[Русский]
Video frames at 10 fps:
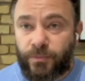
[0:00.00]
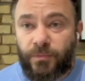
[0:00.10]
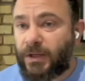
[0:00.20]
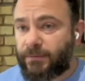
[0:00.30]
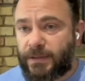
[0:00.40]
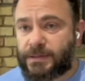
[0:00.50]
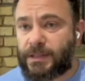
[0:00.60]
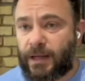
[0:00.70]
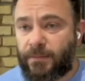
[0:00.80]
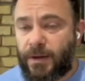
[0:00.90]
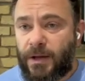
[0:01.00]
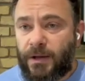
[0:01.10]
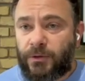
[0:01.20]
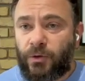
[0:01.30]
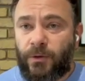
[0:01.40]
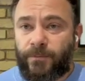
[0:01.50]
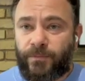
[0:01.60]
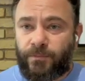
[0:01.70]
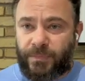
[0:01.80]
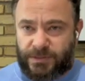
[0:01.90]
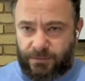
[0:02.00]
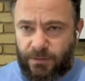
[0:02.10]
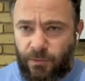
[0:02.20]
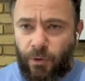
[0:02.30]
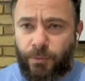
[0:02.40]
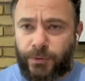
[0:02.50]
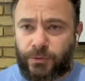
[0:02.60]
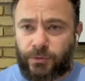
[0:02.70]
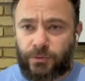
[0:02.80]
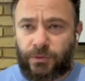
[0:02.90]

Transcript: Мы этого не знаем. Но по своему опыту